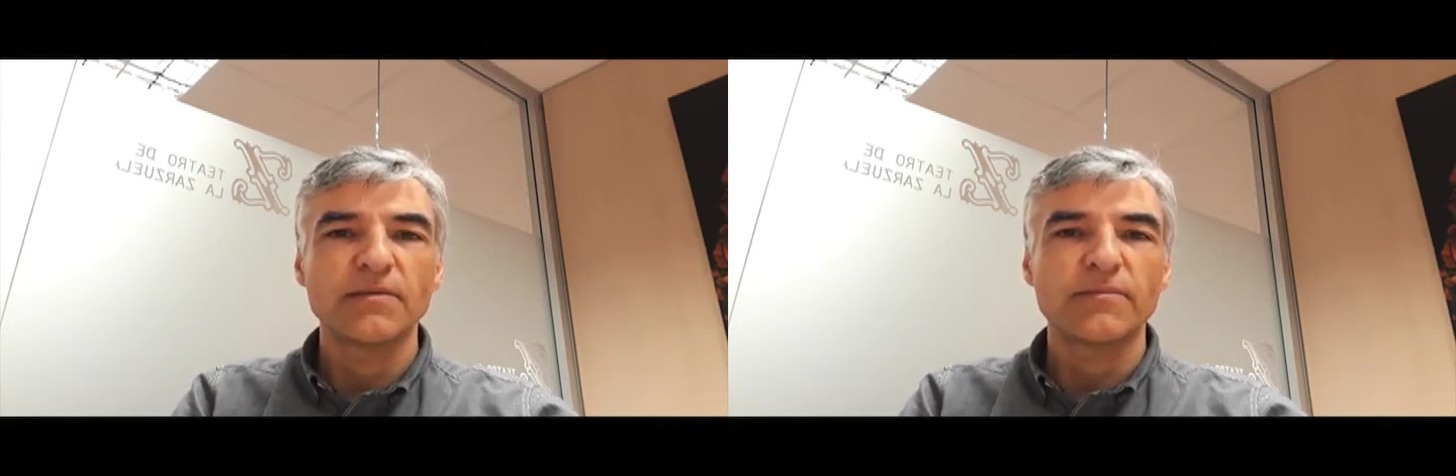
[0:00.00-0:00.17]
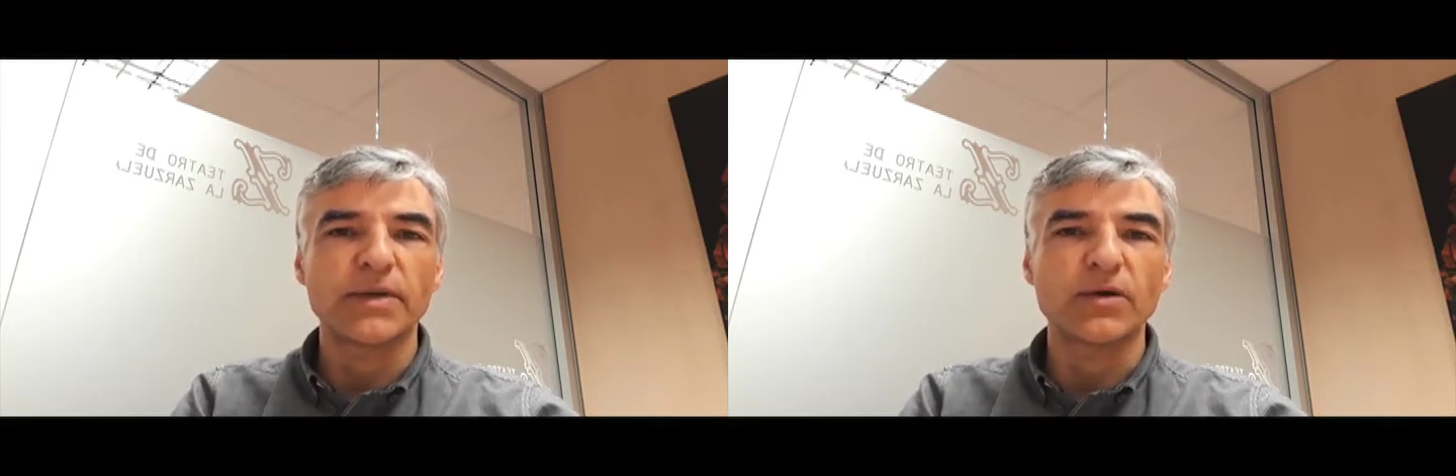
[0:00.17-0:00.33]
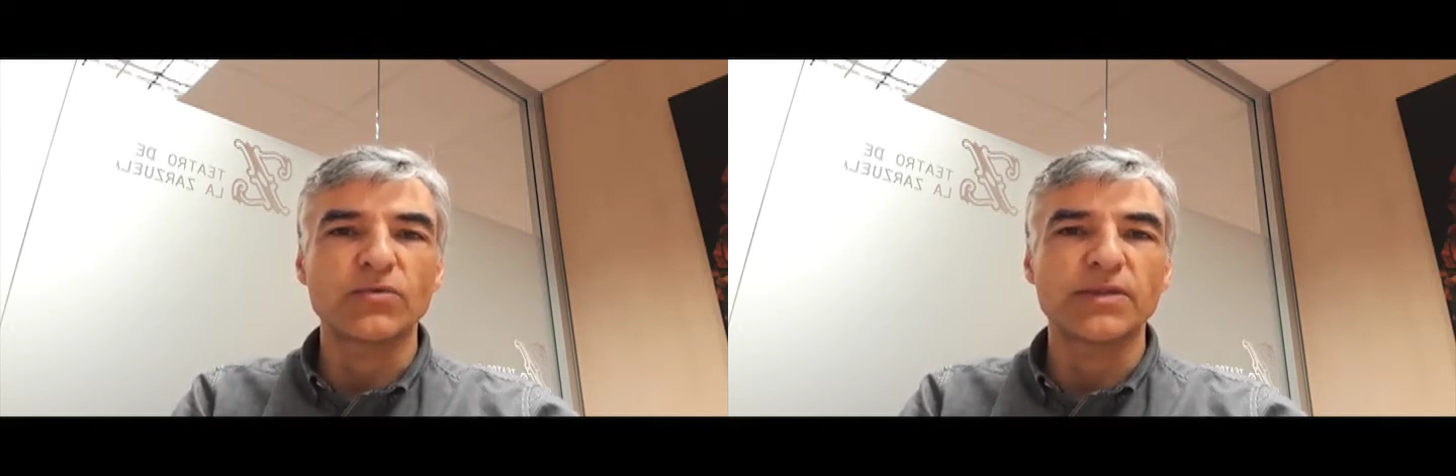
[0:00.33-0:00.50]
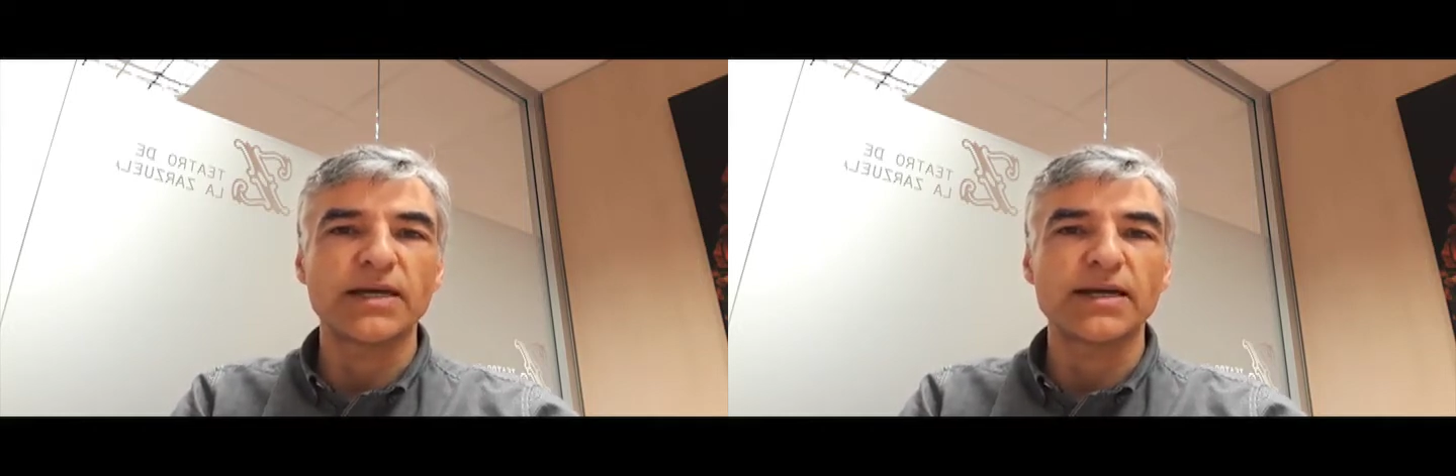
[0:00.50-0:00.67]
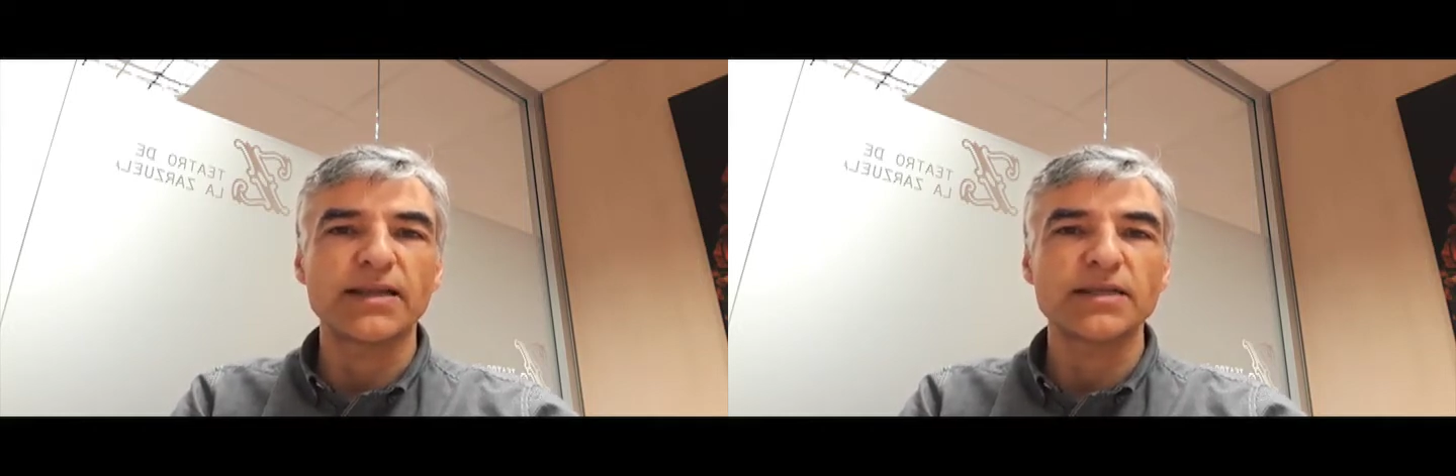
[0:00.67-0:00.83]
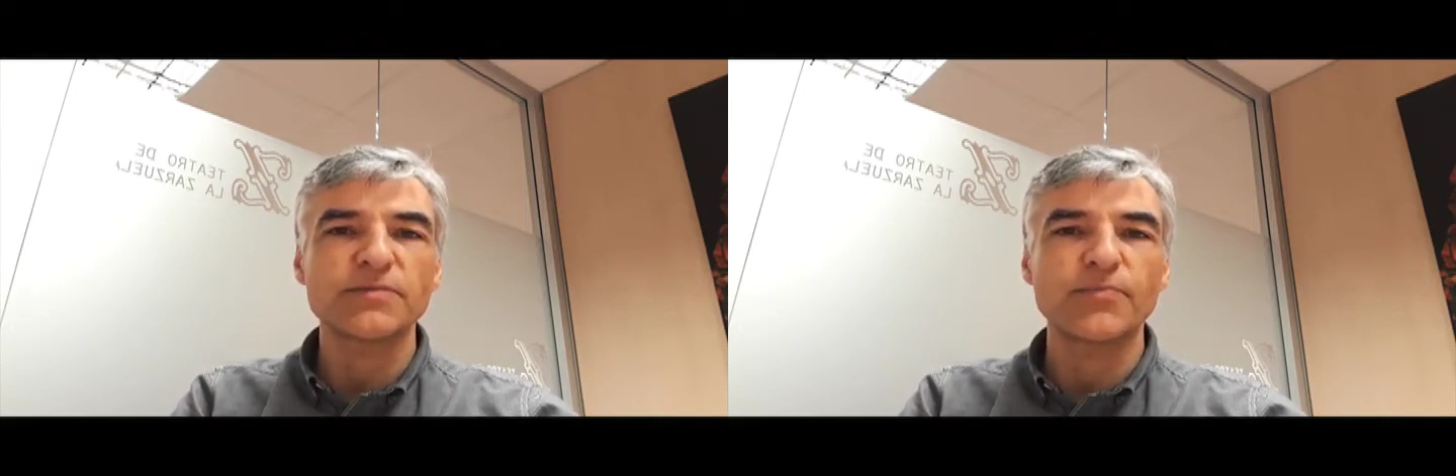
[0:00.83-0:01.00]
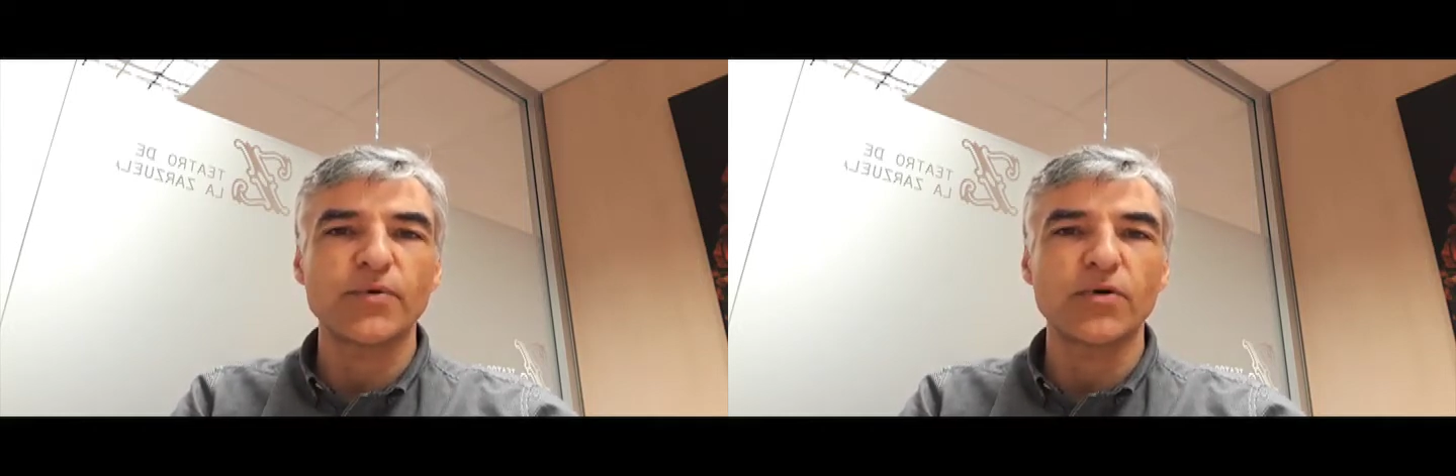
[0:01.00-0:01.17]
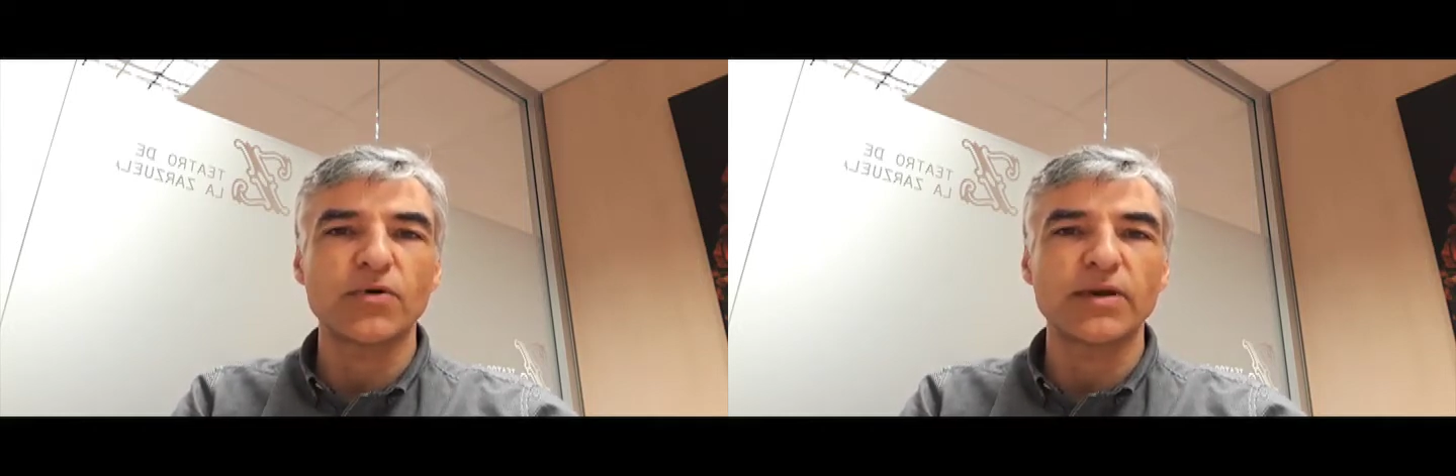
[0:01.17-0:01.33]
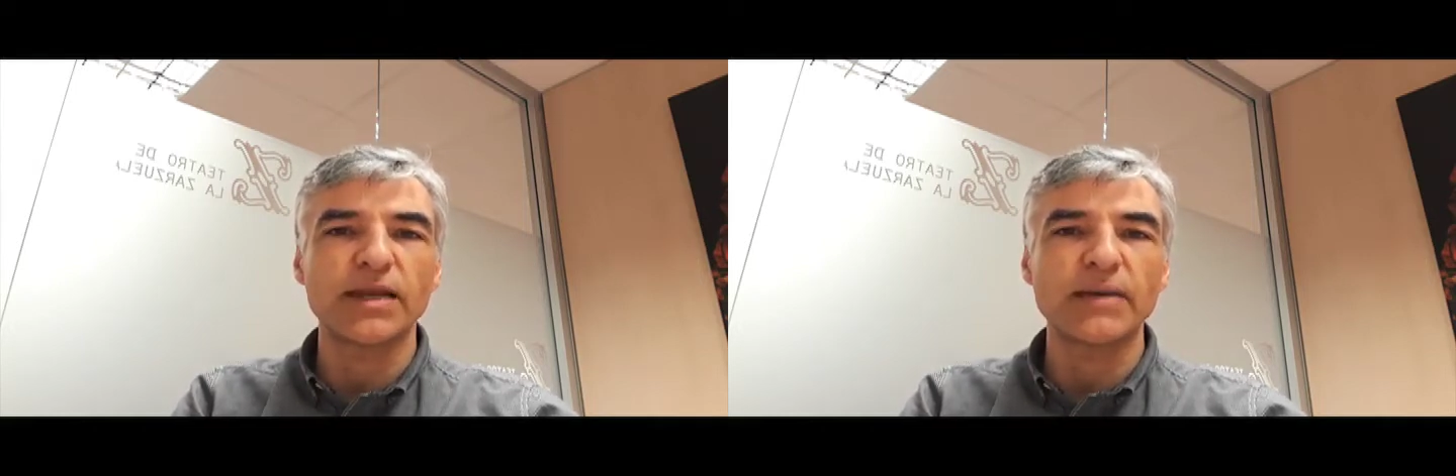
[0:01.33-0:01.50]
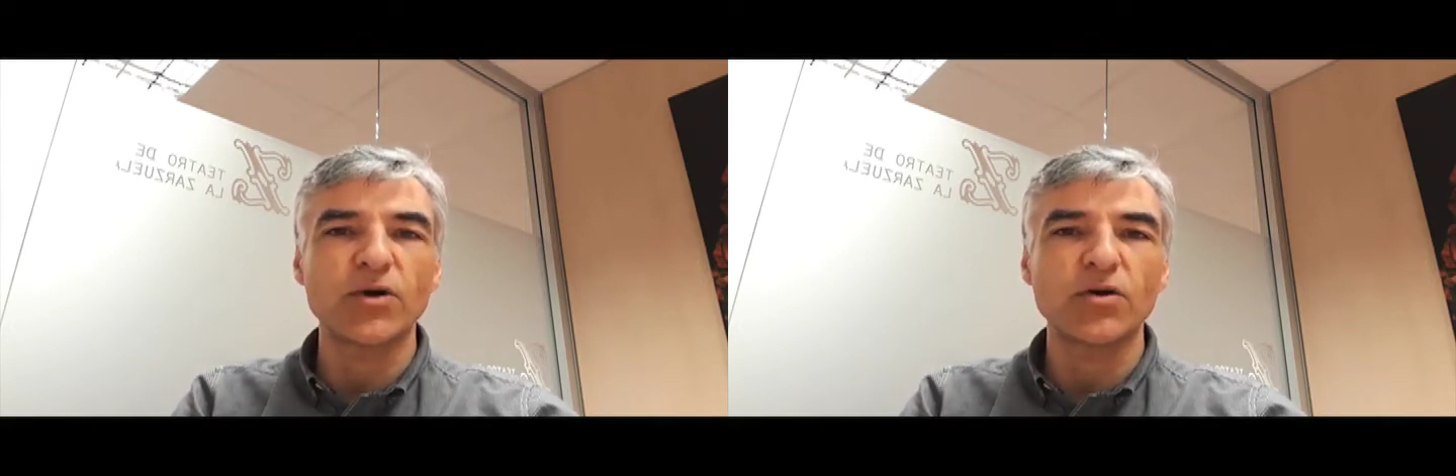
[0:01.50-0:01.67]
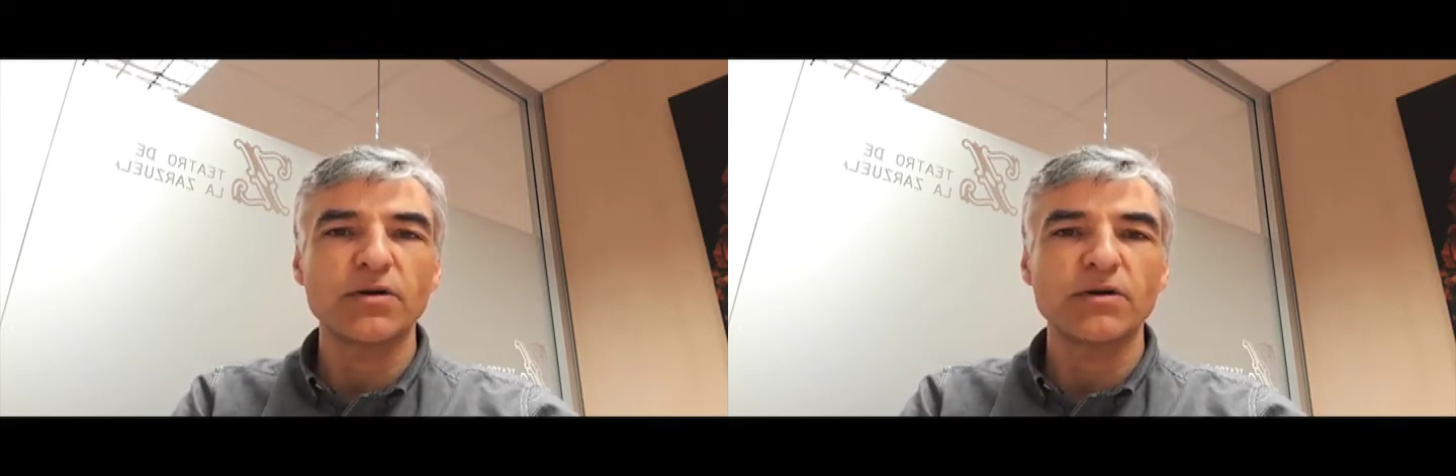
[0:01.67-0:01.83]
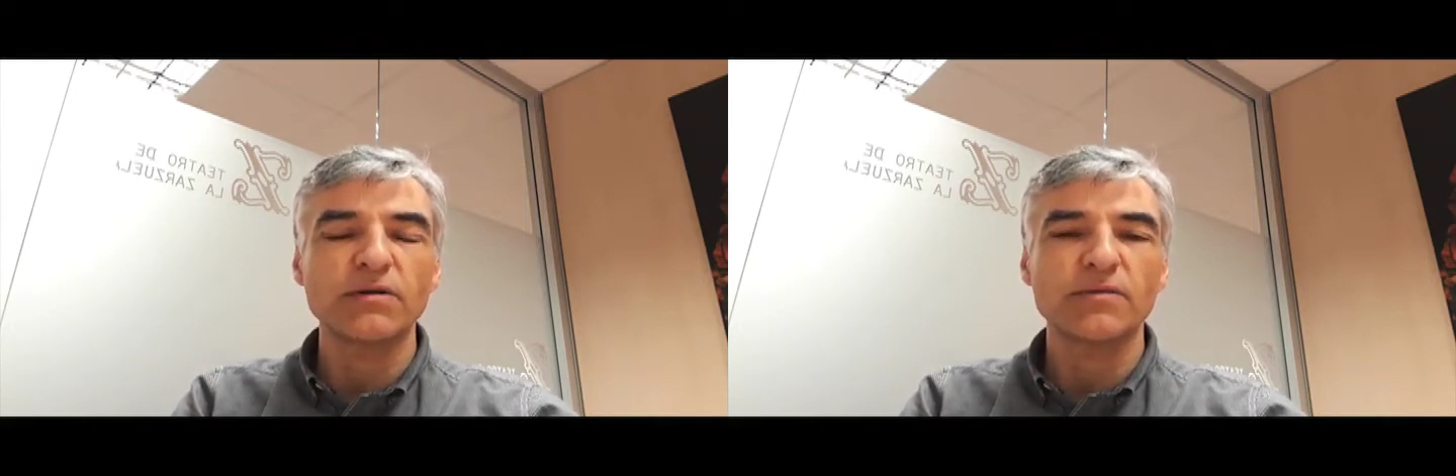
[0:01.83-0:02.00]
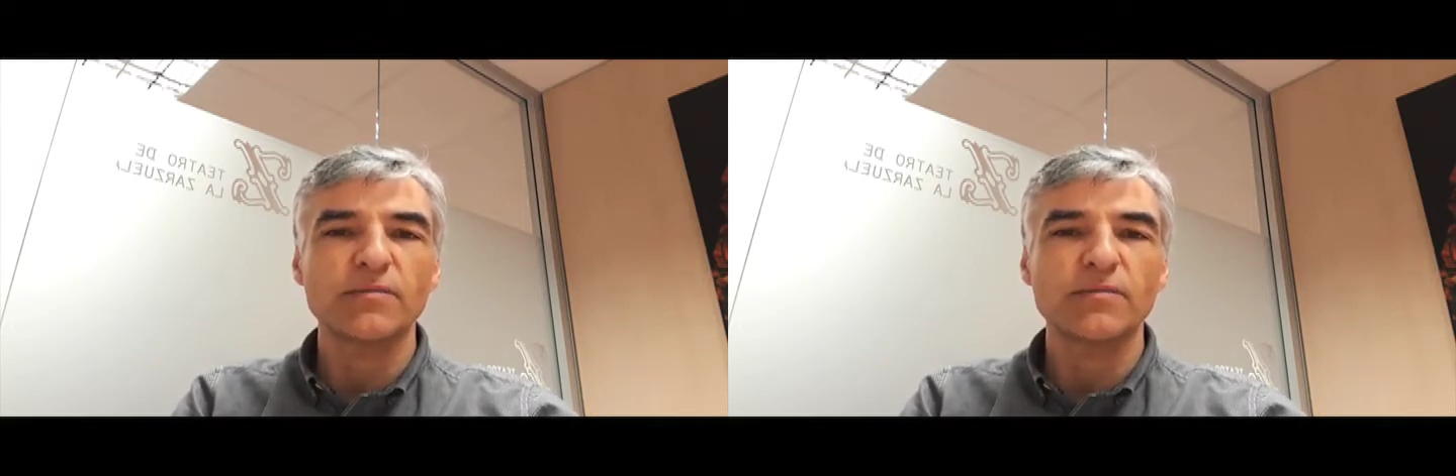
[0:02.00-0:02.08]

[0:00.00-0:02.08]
preguntarles por el amor,